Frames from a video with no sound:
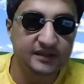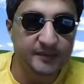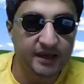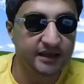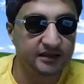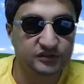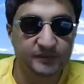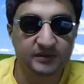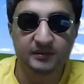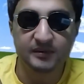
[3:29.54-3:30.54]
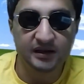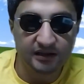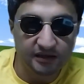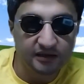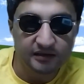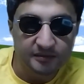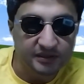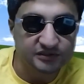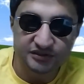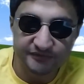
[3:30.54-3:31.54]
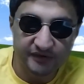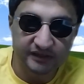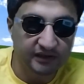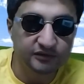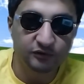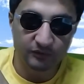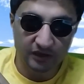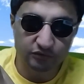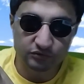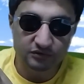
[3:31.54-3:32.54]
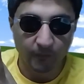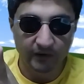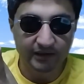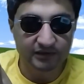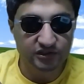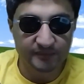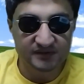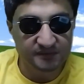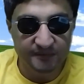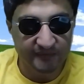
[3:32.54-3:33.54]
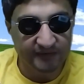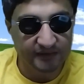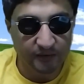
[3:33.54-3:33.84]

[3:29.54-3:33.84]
دي بقى يعني اشمعنى الملح كانش ينفع يتحط لوحده والكاتشب لازم يبقى في حته